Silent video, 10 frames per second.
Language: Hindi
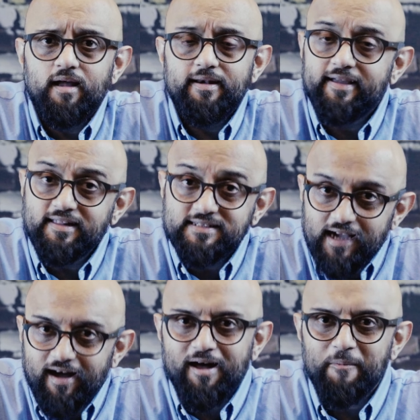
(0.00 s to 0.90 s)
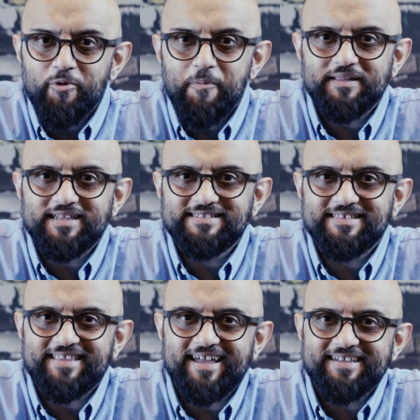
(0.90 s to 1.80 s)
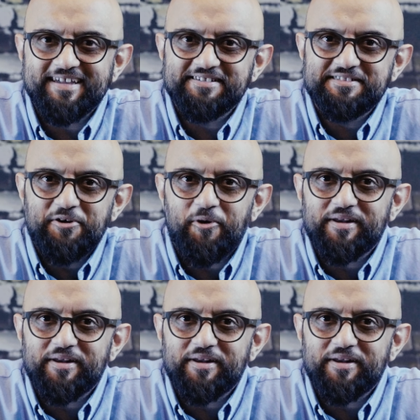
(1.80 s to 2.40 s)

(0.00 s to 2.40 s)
लेकिन जहां आपको पता चलता है कि किसी